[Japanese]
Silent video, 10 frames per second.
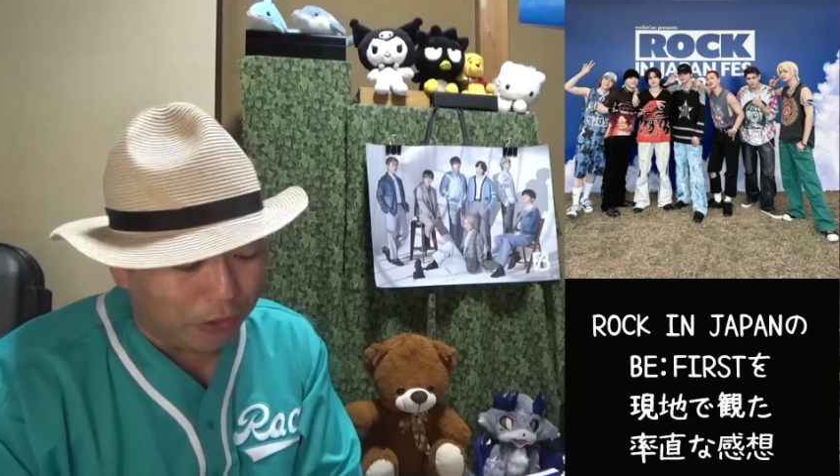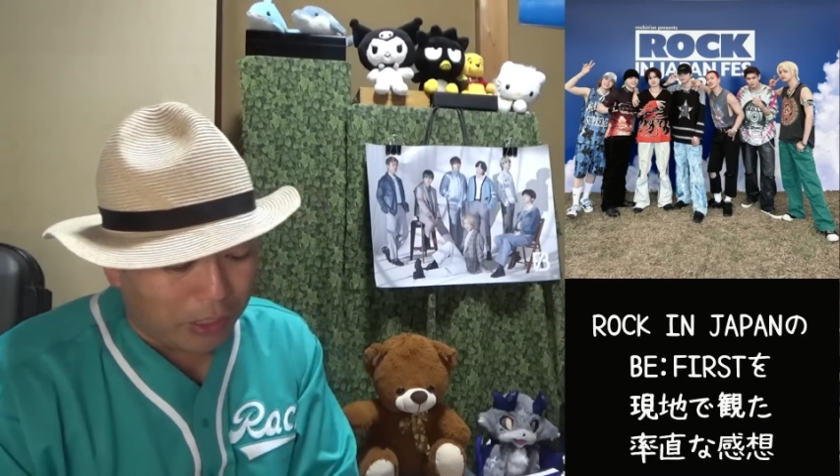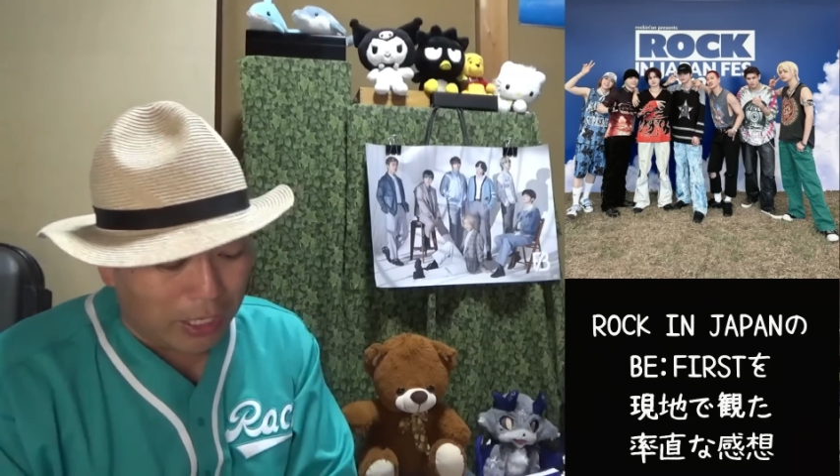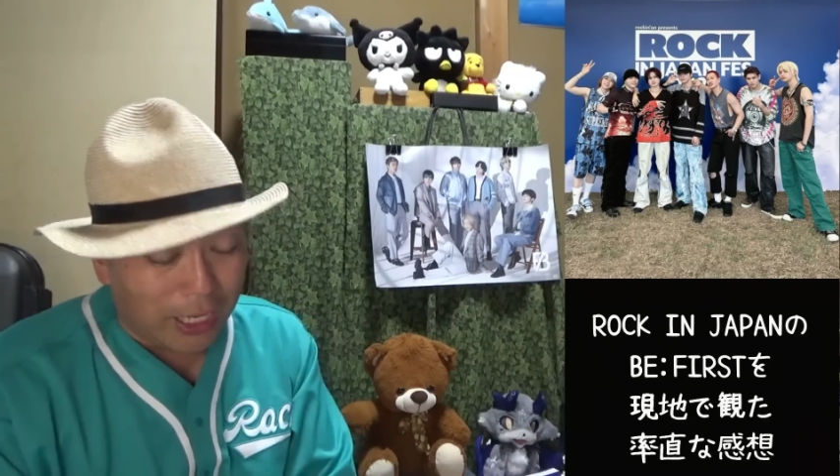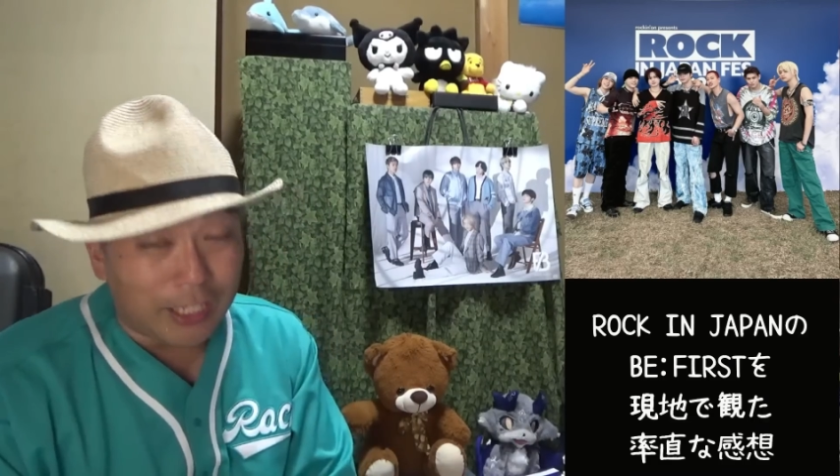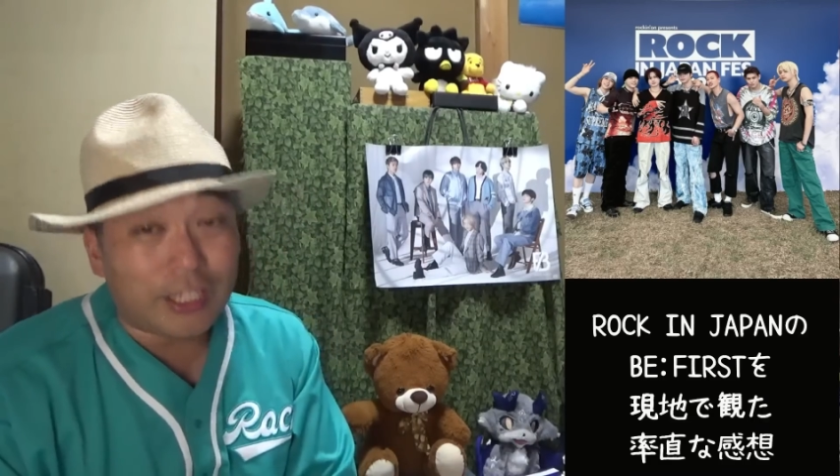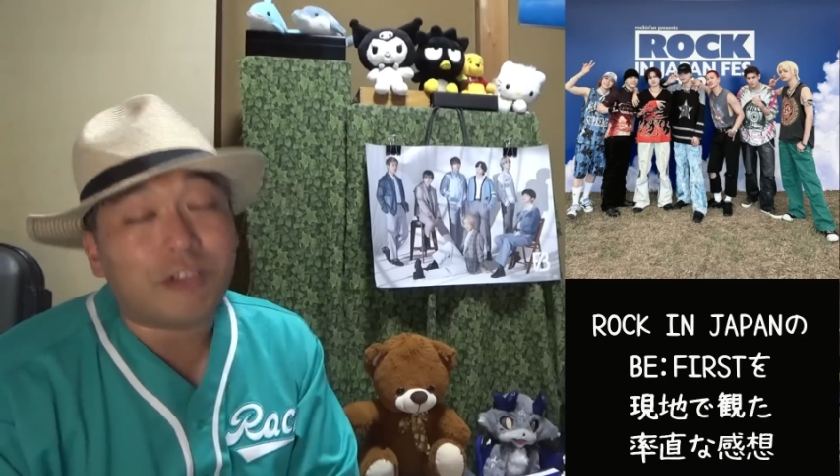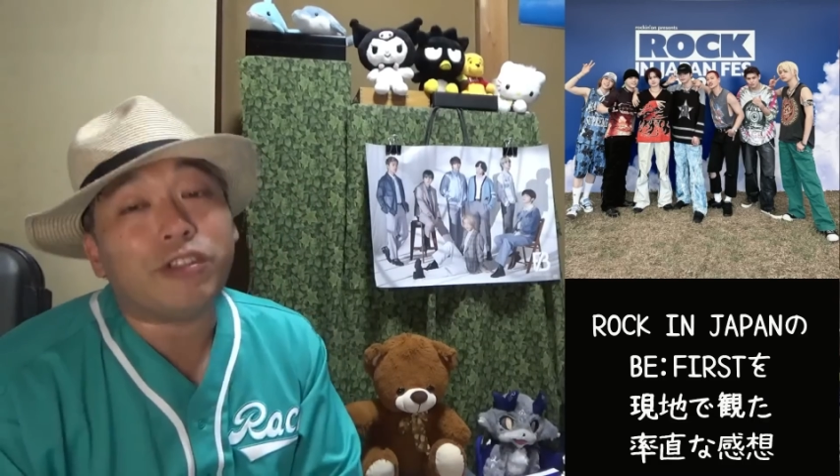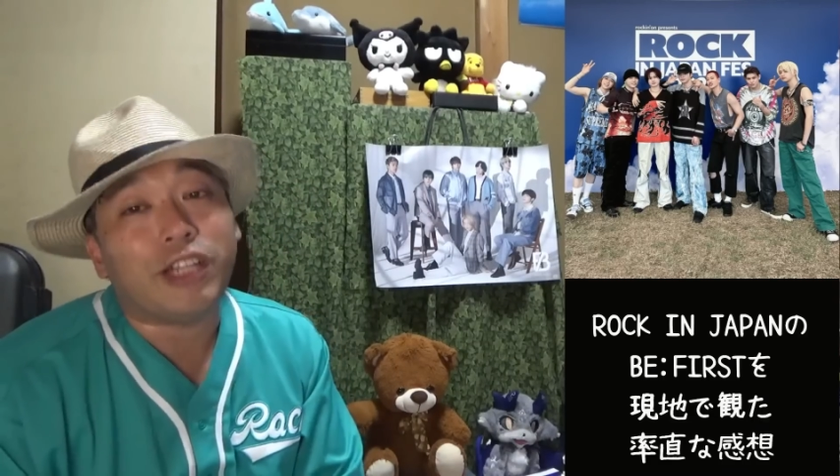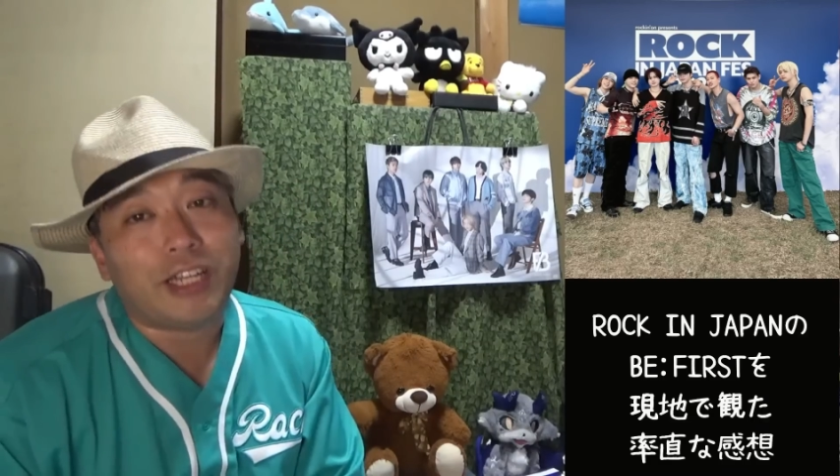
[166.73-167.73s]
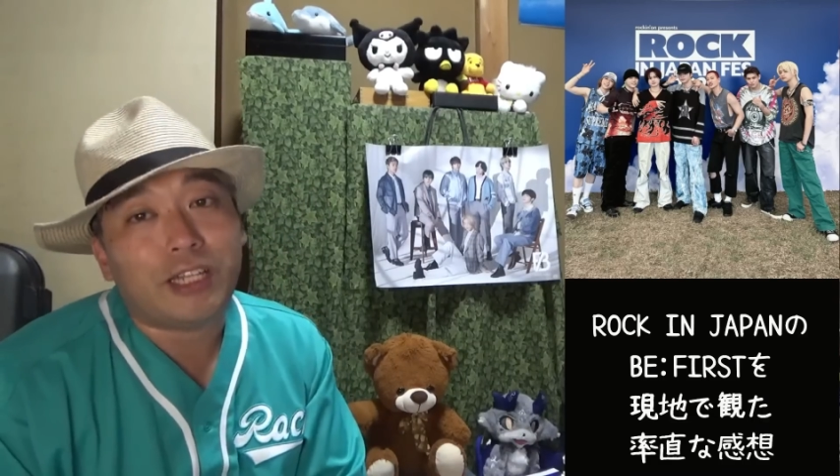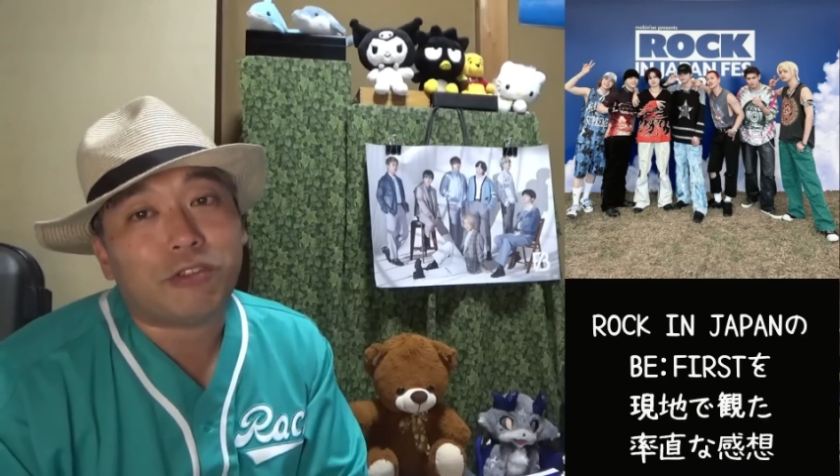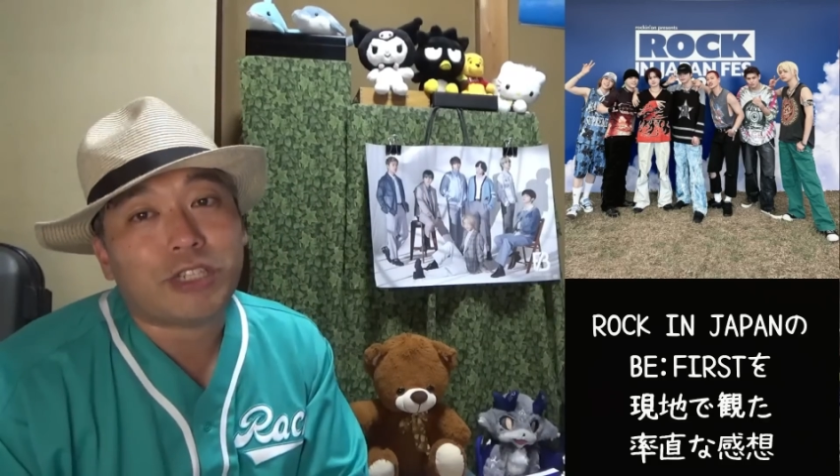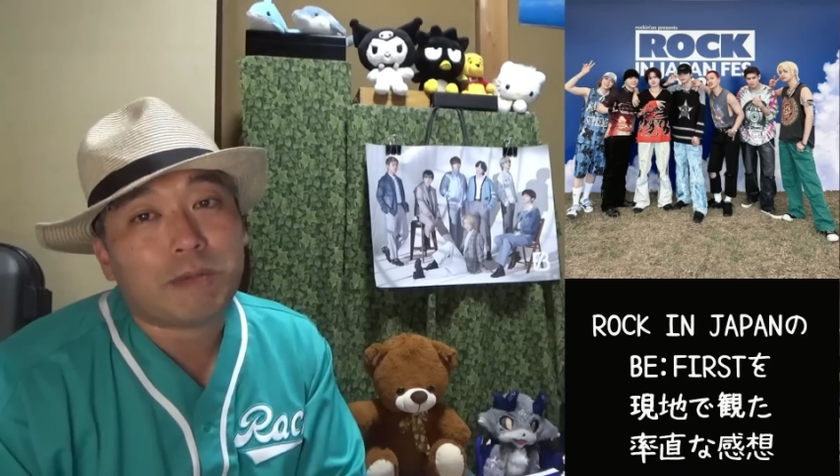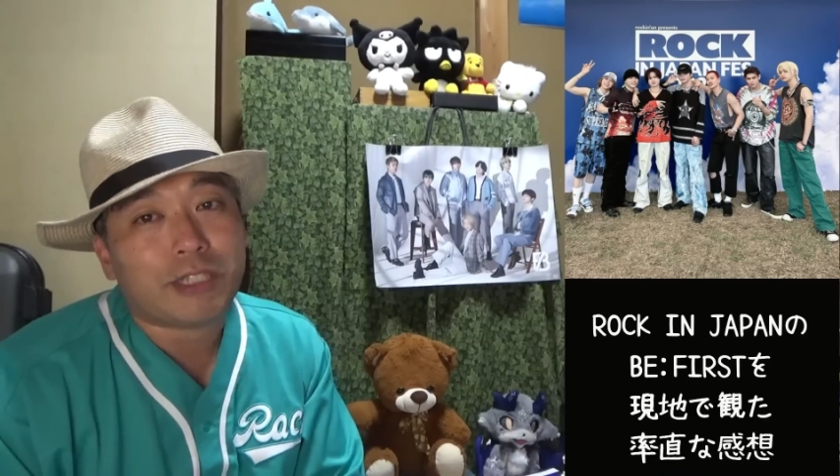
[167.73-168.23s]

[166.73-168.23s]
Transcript: とかで上がってるんでねそちら